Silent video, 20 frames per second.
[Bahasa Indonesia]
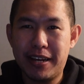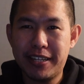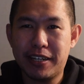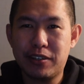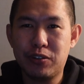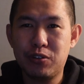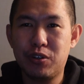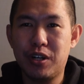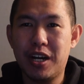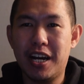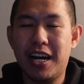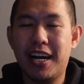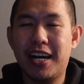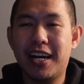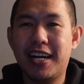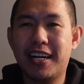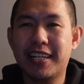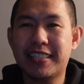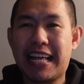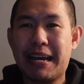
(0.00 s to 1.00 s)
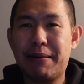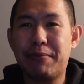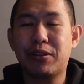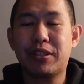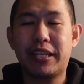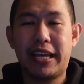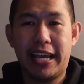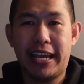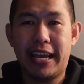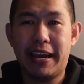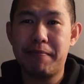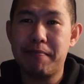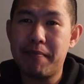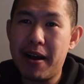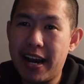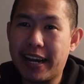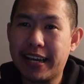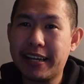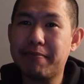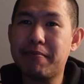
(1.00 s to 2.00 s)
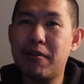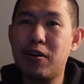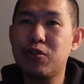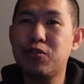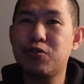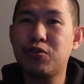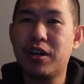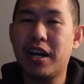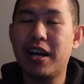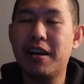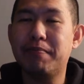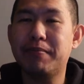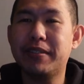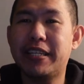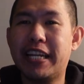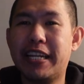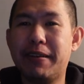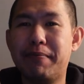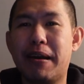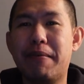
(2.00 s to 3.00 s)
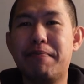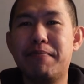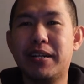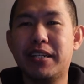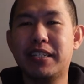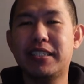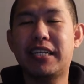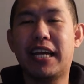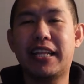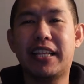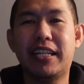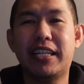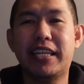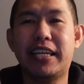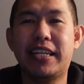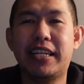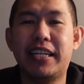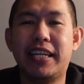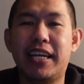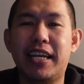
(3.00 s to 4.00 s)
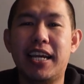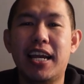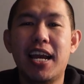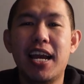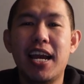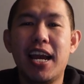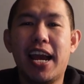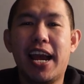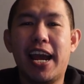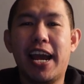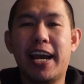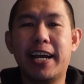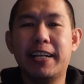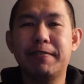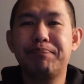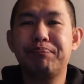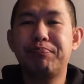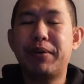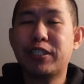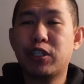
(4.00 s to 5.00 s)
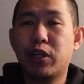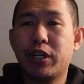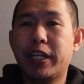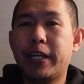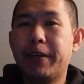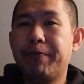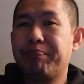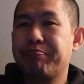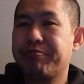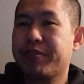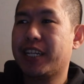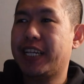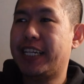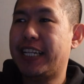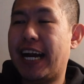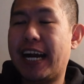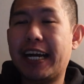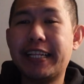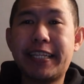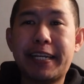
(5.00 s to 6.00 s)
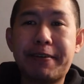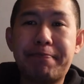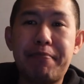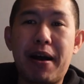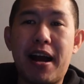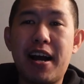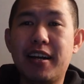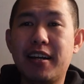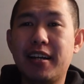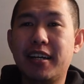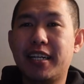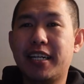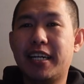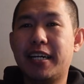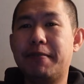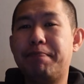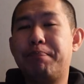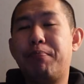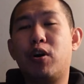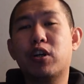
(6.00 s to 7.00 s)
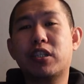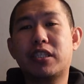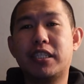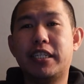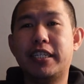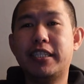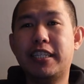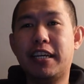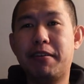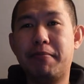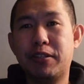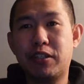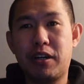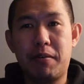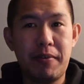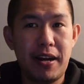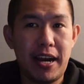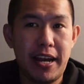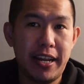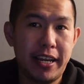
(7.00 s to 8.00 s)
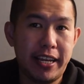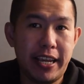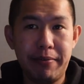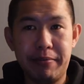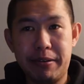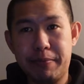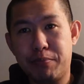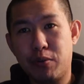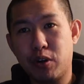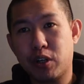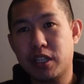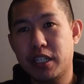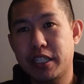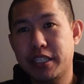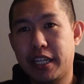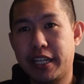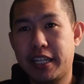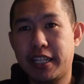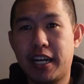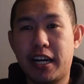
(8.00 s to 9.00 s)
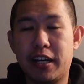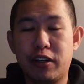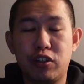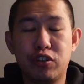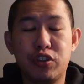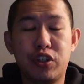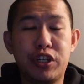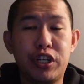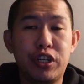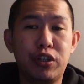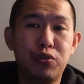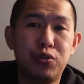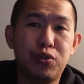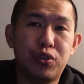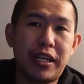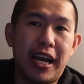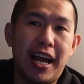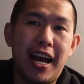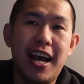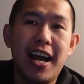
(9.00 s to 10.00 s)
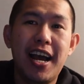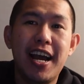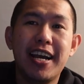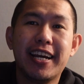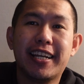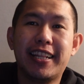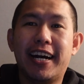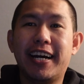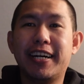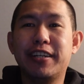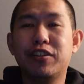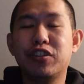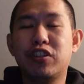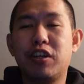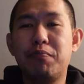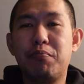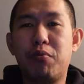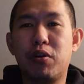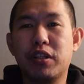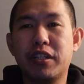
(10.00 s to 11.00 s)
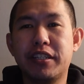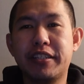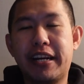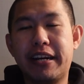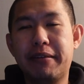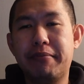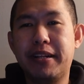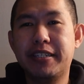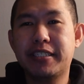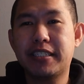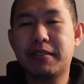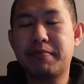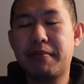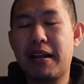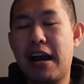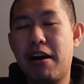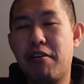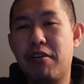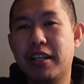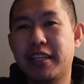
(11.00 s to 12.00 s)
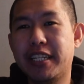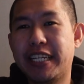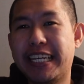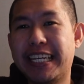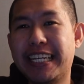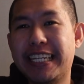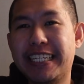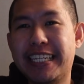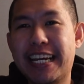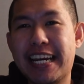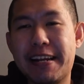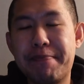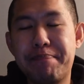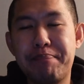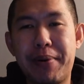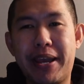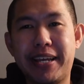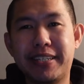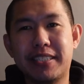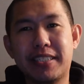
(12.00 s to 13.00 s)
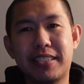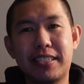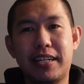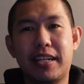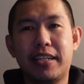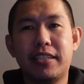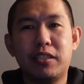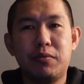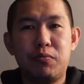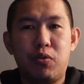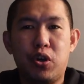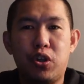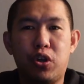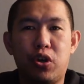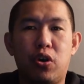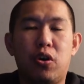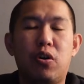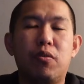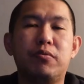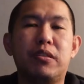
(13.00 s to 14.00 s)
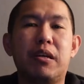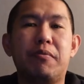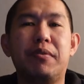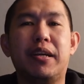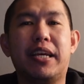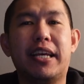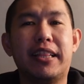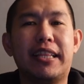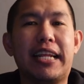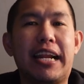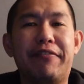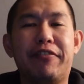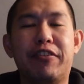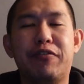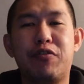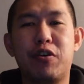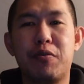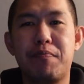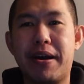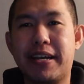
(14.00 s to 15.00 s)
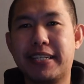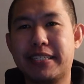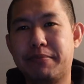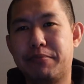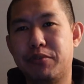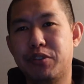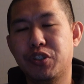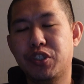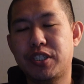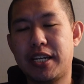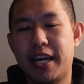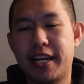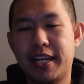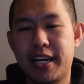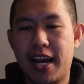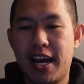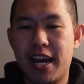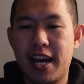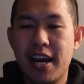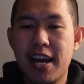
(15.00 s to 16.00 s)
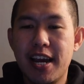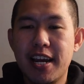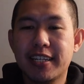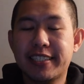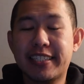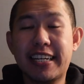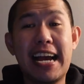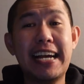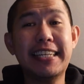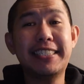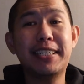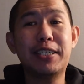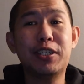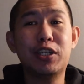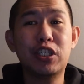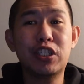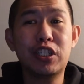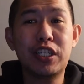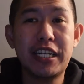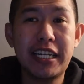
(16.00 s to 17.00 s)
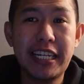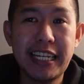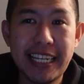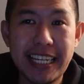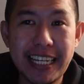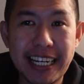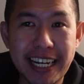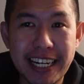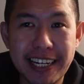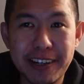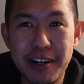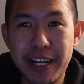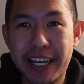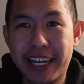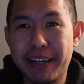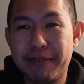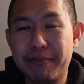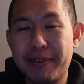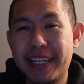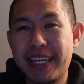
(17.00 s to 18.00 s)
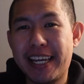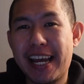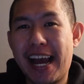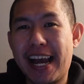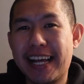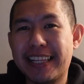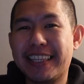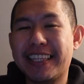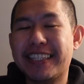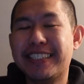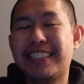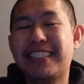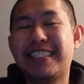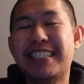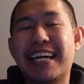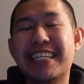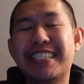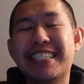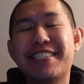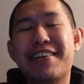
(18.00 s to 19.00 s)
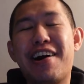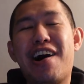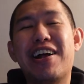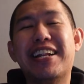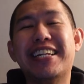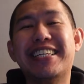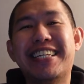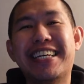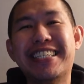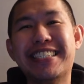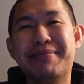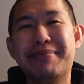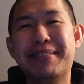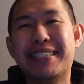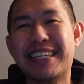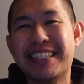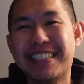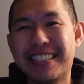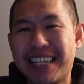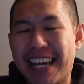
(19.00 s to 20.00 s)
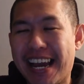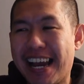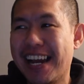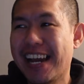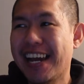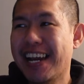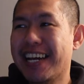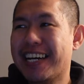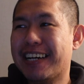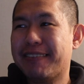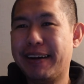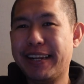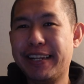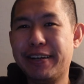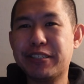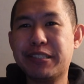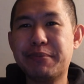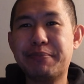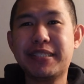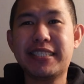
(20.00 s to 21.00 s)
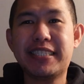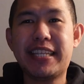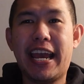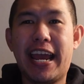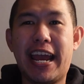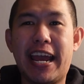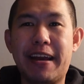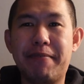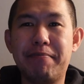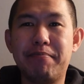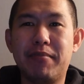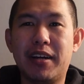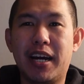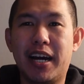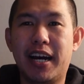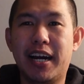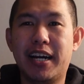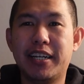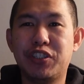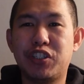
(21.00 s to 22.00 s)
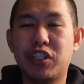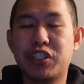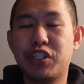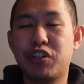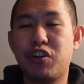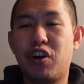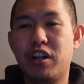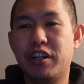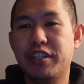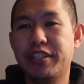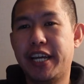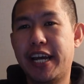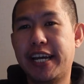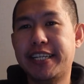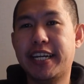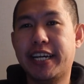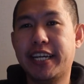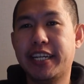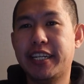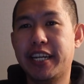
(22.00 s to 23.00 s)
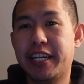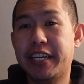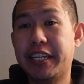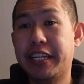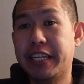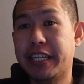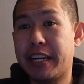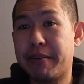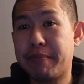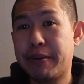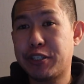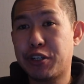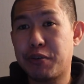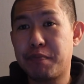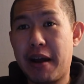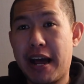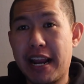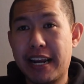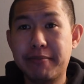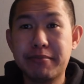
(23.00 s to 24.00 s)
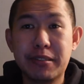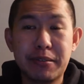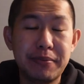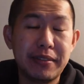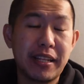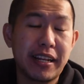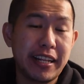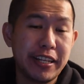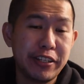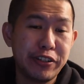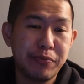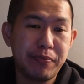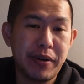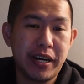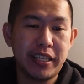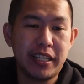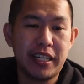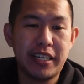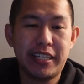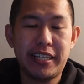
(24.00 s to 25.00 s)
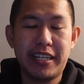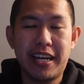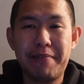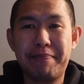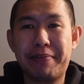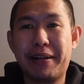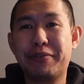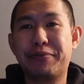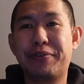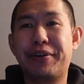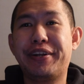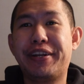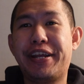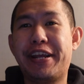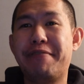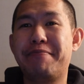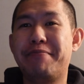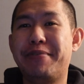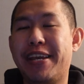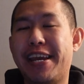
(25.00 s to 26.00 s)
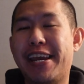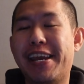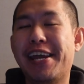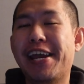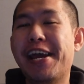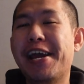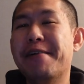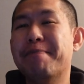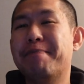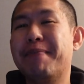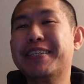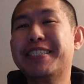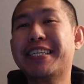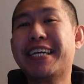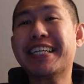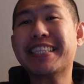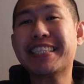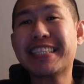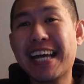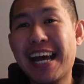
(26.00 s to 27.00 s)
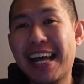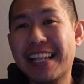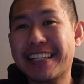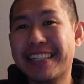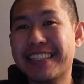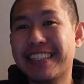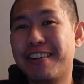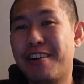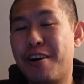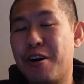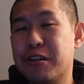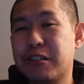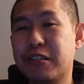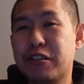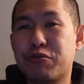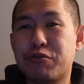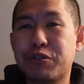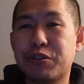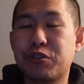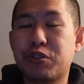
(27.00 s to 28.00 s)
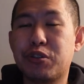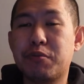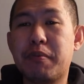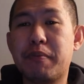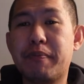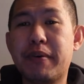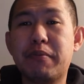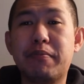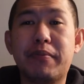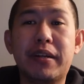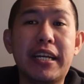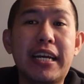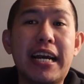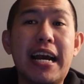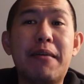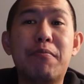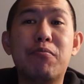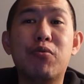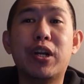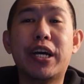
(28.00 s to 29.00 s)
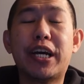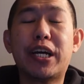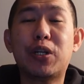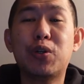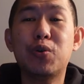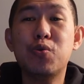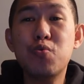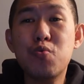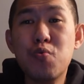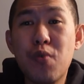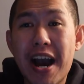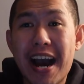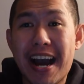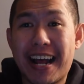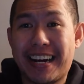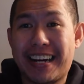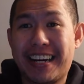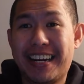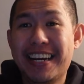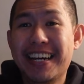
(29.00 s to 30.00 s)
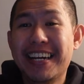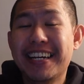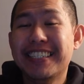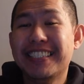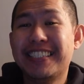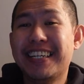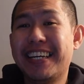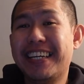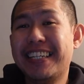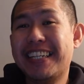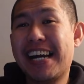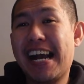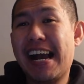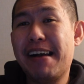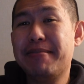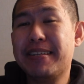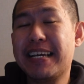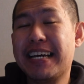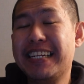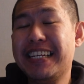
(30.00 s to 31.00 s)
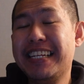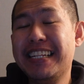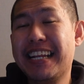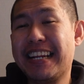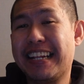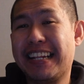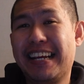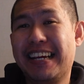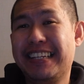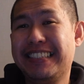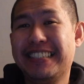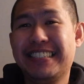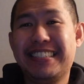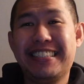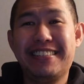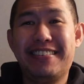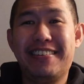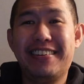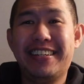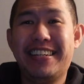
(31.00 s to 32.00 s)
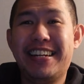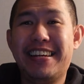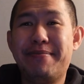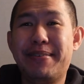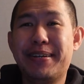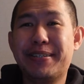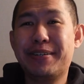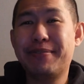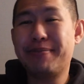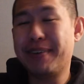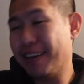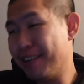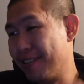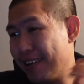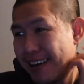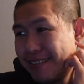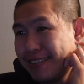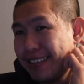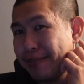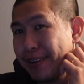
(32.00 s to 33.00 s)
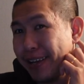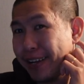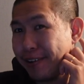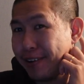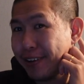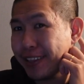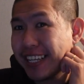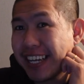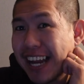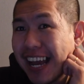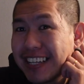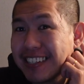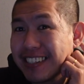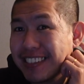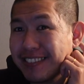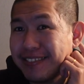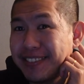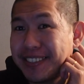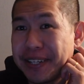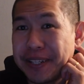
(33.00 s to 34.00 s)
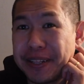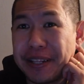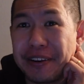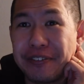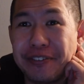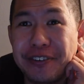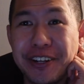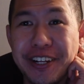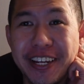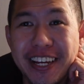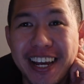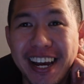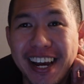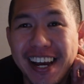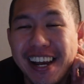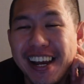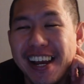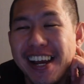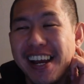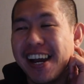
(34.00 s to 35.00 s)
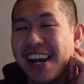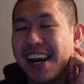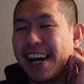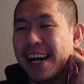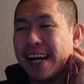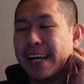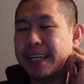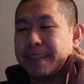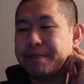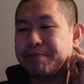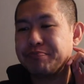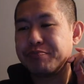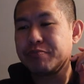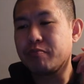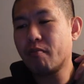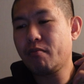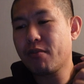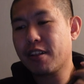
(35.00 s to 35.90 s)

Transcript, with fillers: banyak juga uh, time geng yang makin mau juga menjadi member di channel ini and besok ini kita akan terbang ke Portland tapi besok emang gak ada game di Portland jadi kita akan nontonnya lusa kita akan nonton Portland Trailblazers melawan Indiana Pacers dan nanti semoga juga gue bisa bikin travel for basketball di sana sengaja gue nonton ini karena gue ingin melihat Justin Holiday sebenarnya kemarin gue sempet DM uh, eh, Justin Holiday all day ajakin dia dinner besok malam sebenarnya cuma kata dia peraturan NBA masih ketat katanya kalau on the road itu pemain-pemainnya nggak boleh keluar jadi kita nggak bisa dinner dengan Justin Holiday besok kalau nggak bisa bikin konten asik tuh bisa interview dia um,